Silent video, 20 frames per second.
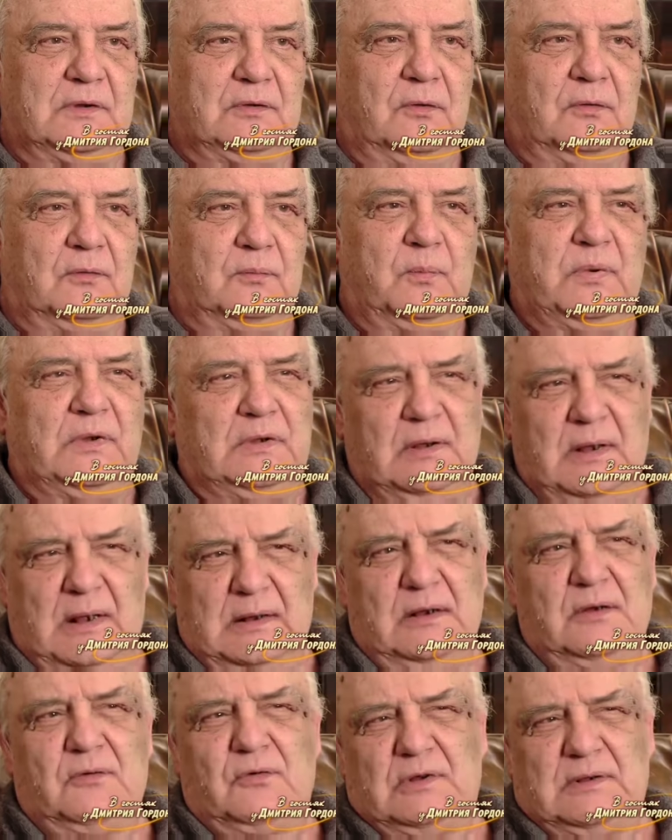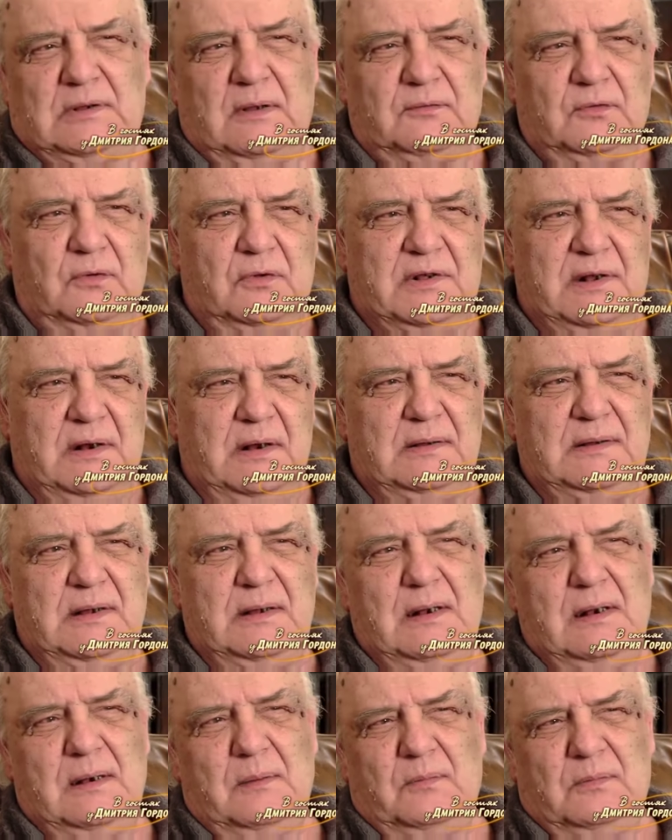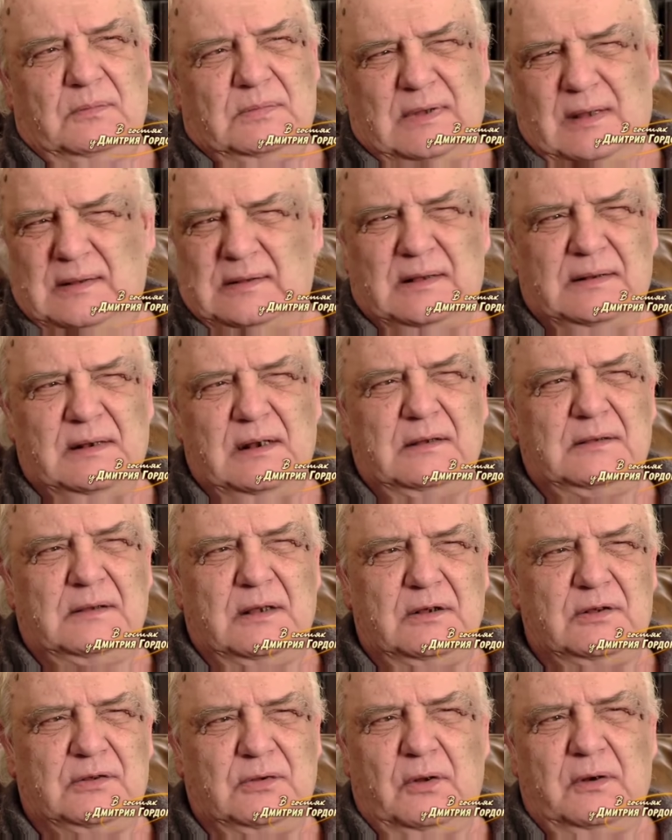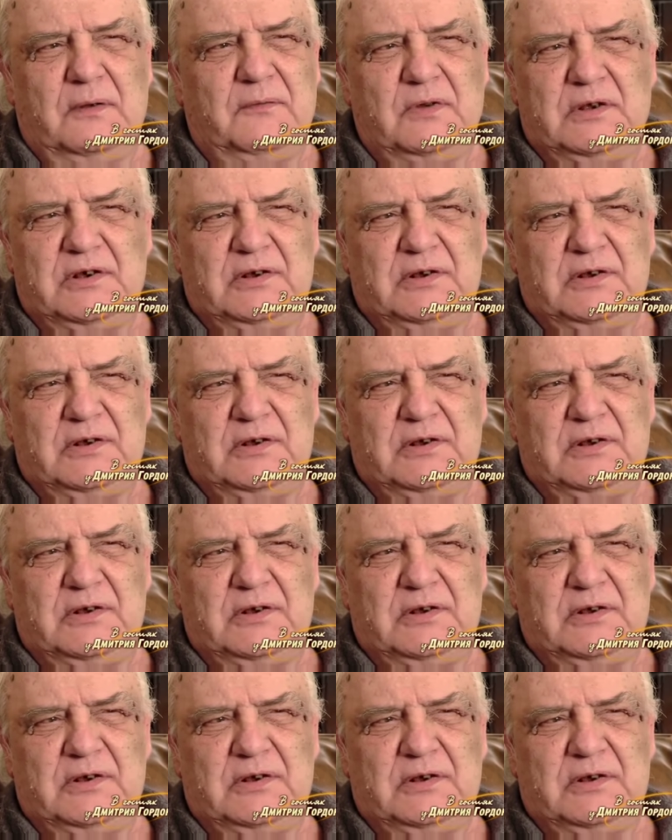Но был, они уже давно следили. Это длинная история, вы